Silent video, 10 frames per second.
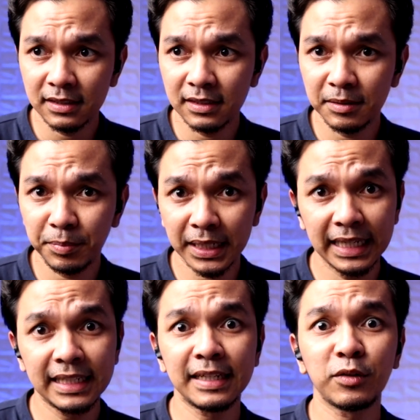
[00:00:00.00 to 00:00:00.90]
eh,
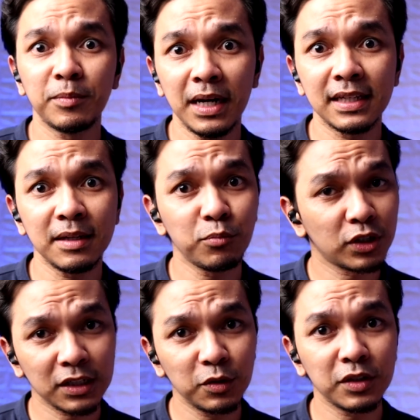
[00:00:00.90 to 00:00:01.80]
pergi dari rumah ya
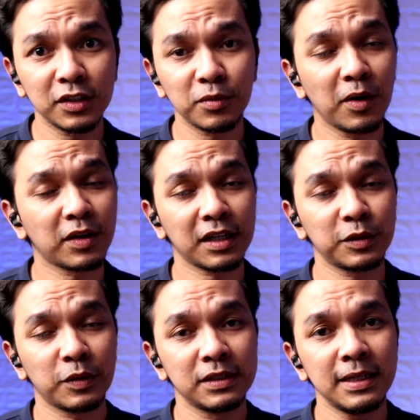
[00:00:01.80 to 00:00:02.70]
pulang dulu ke rumah
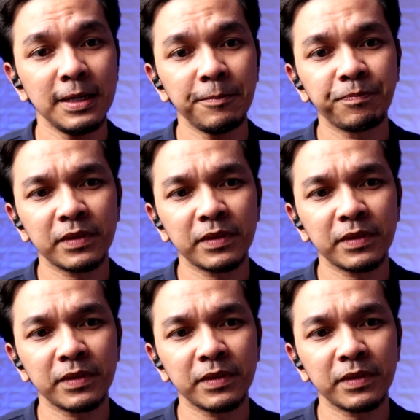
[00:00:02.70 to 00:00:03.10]
orang tuanya